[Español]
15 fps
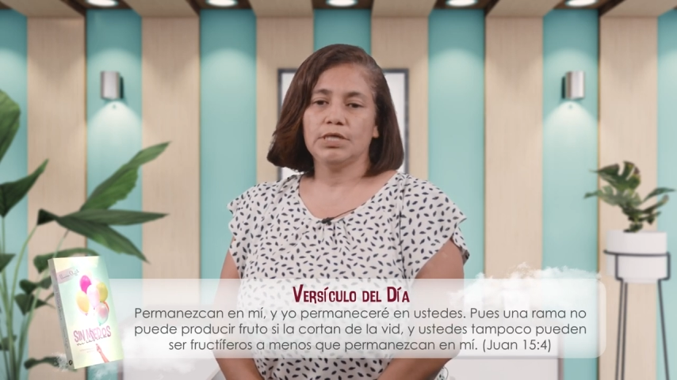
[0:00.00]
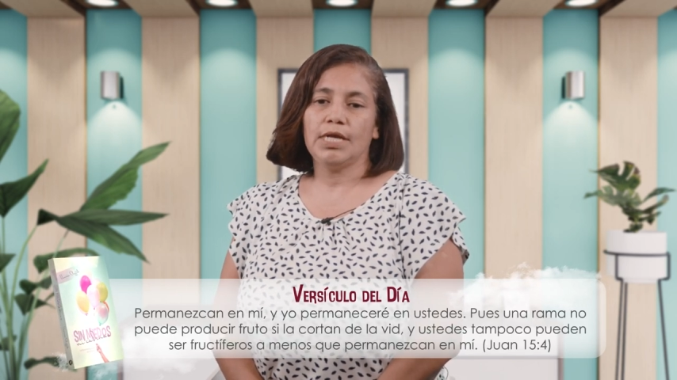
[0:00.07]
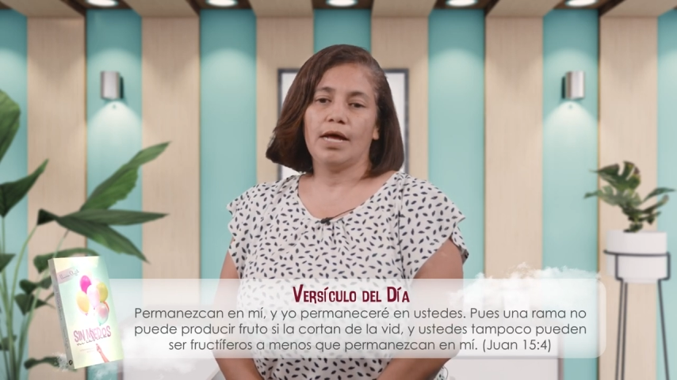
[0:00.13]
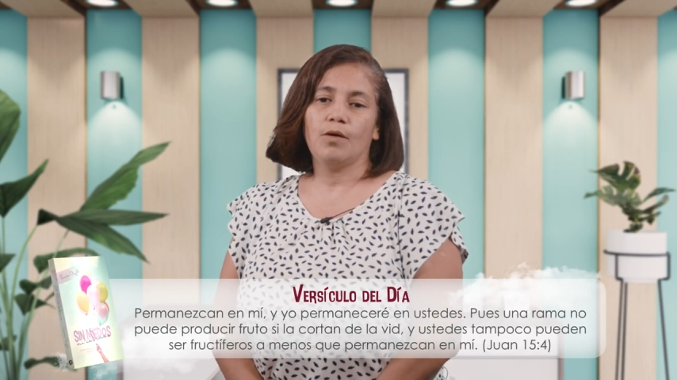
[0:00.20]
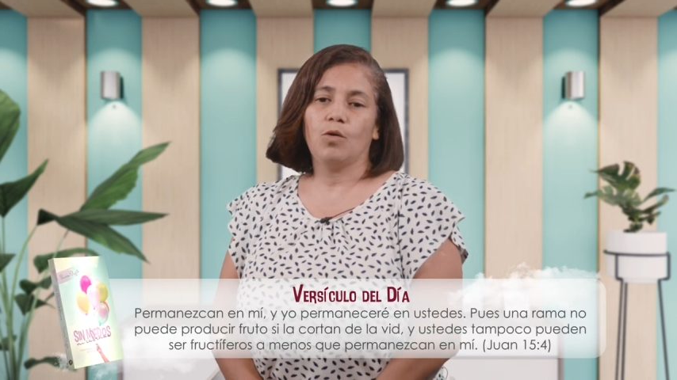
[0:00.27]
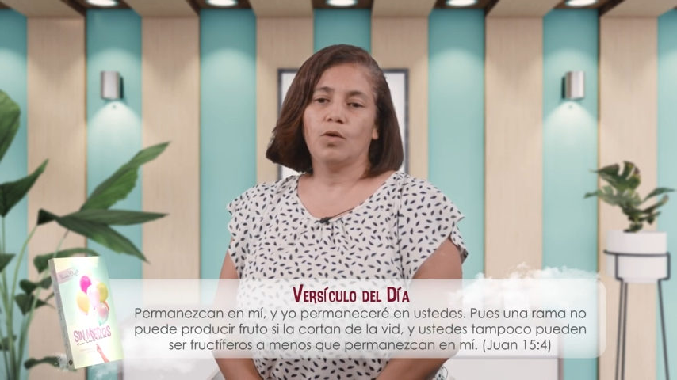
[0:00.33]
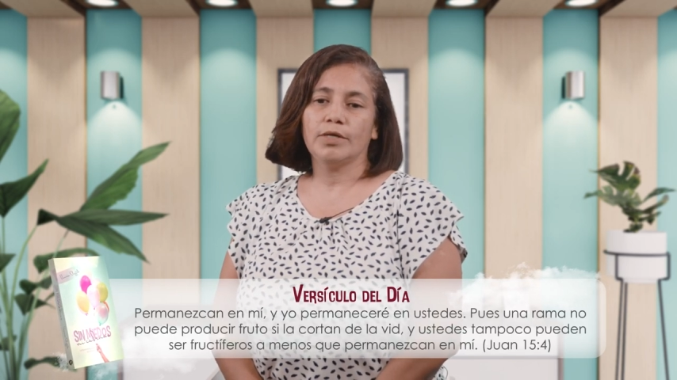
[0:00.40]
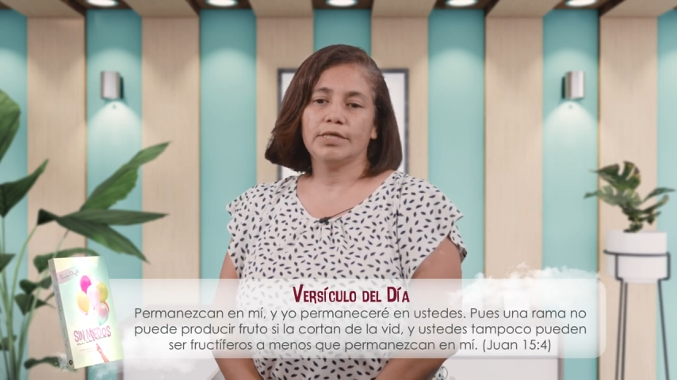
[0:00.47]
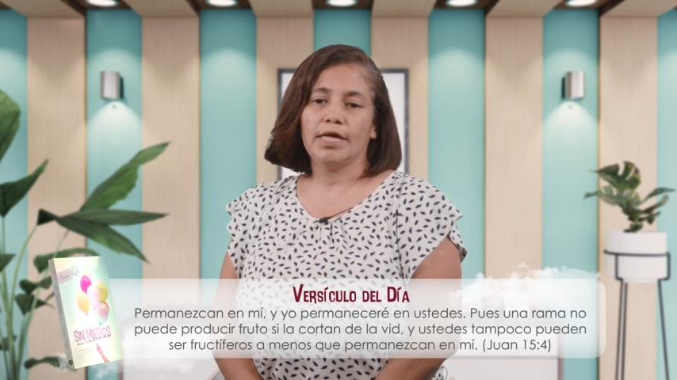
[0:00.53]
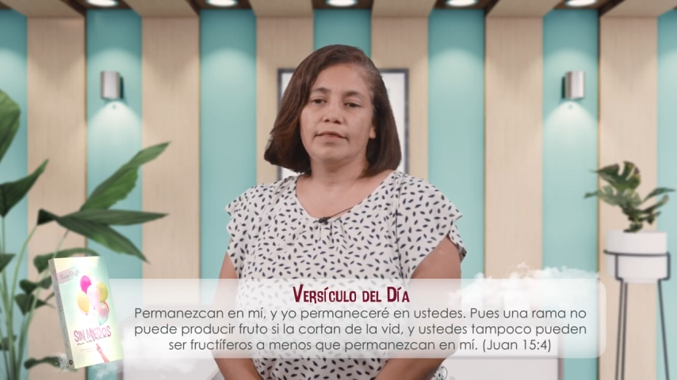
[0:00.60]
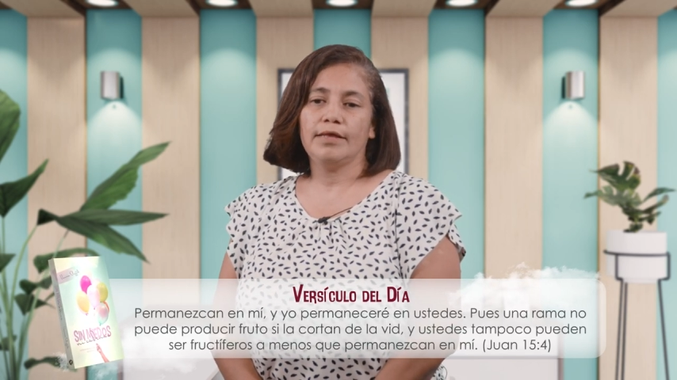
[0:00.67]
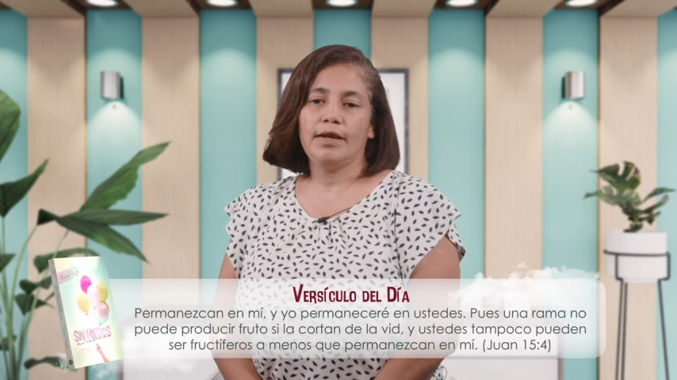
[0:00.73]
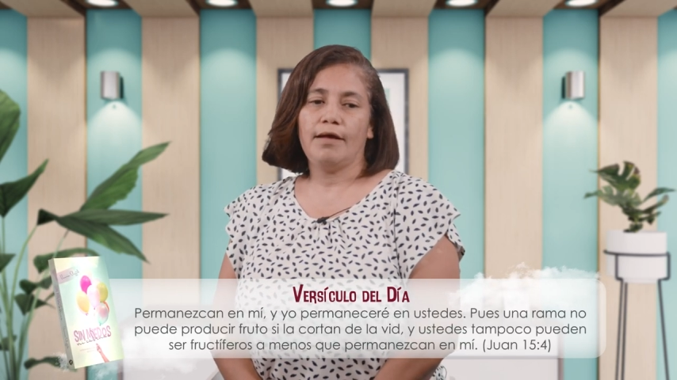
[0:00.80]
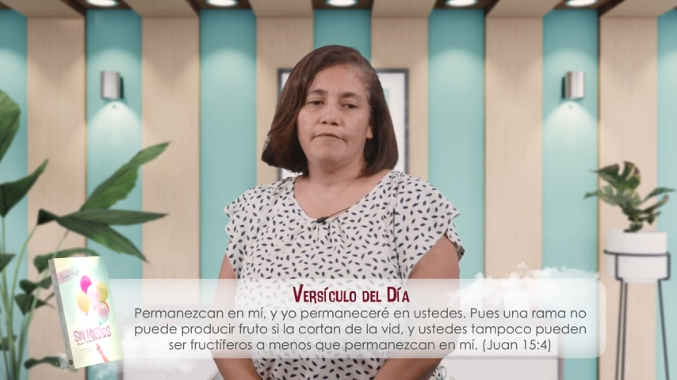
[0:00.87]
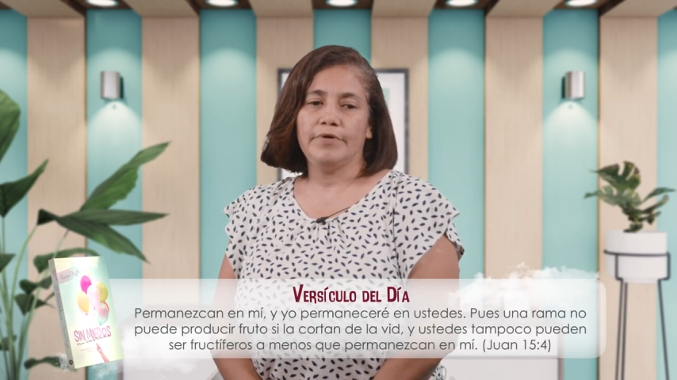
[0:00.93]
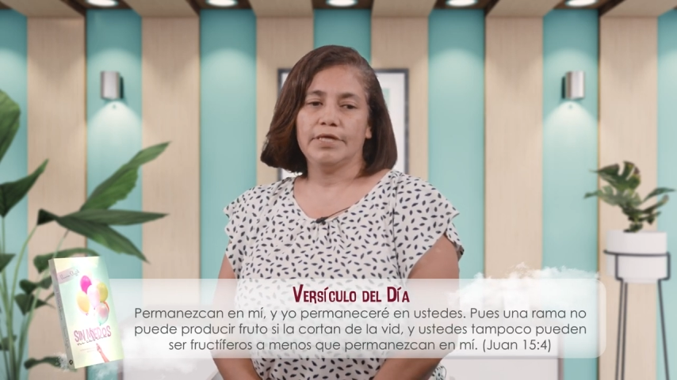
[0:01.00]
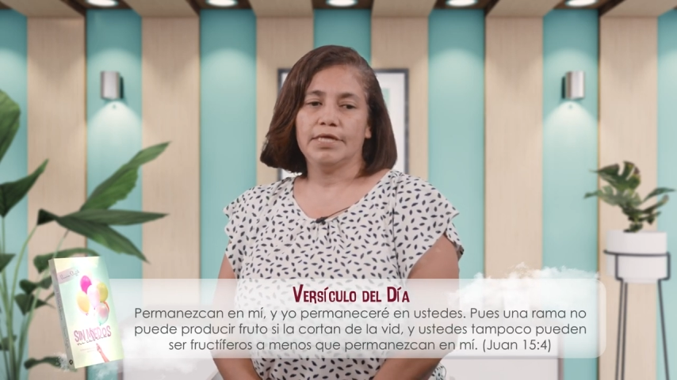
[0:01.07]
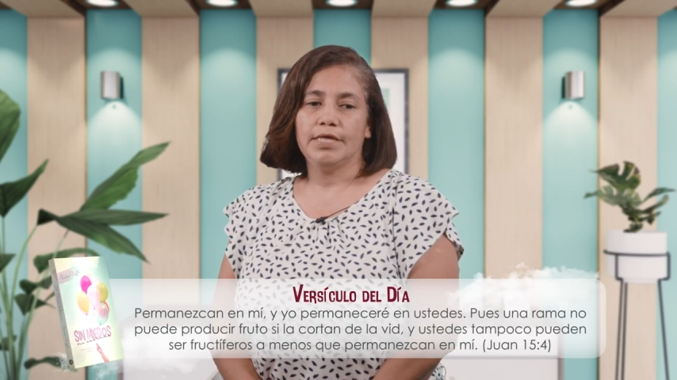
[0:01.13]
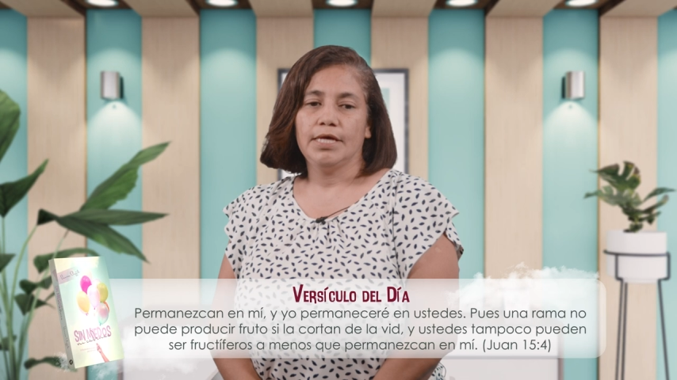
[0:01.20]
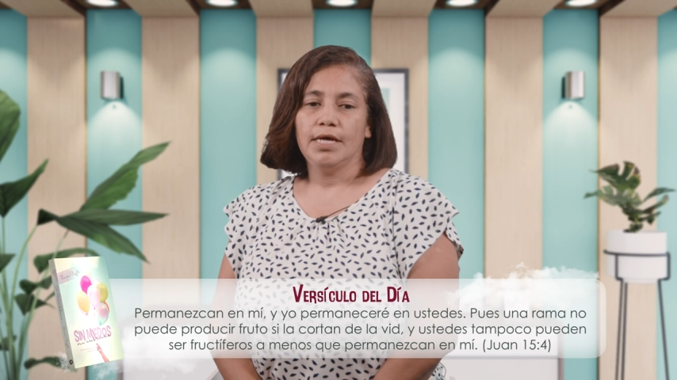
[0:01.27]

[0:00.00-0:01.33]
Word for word: si la cortan de la vid,